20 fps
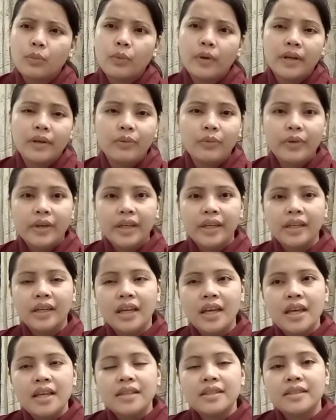1 week,
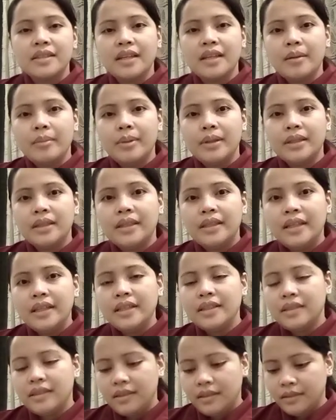7
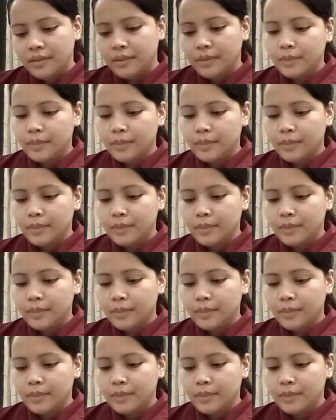days.